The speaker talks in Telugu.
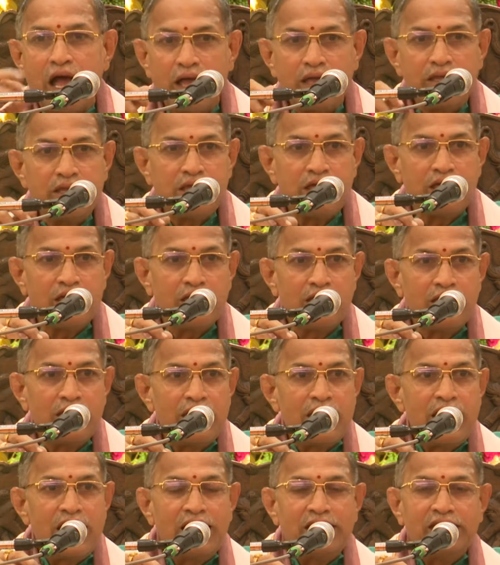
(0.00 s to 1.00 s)
ఆయన
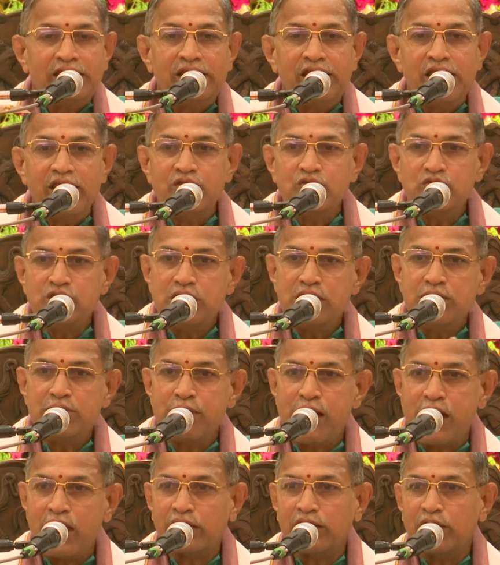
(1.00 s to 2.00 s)
నేను ఈ
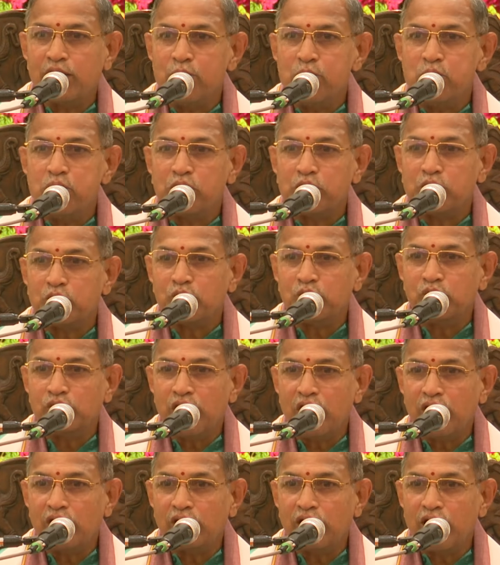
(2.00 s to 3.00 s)
మార్గం
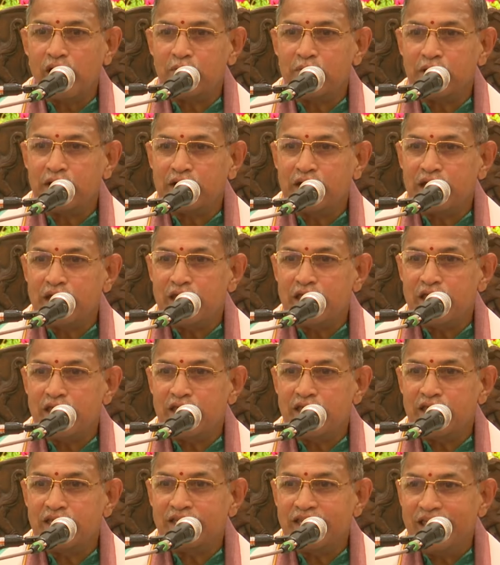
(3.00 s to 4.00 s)
పట్టుకున్నాను కాబట్టి
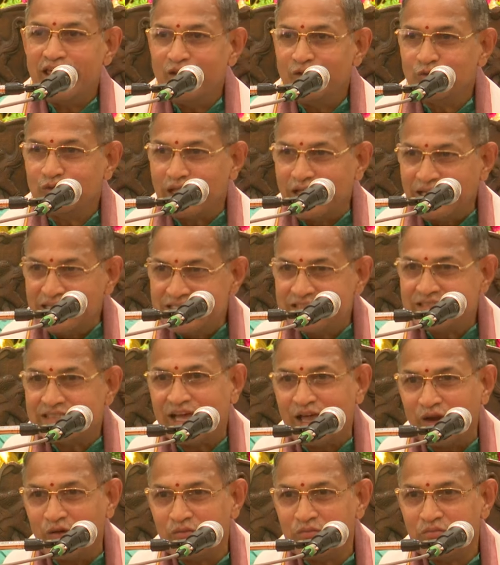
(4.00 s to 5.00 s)
నేను
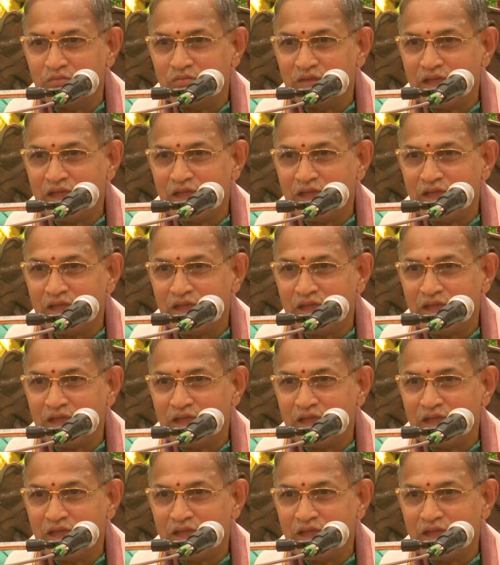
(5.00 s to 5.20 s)
తరిస్తాను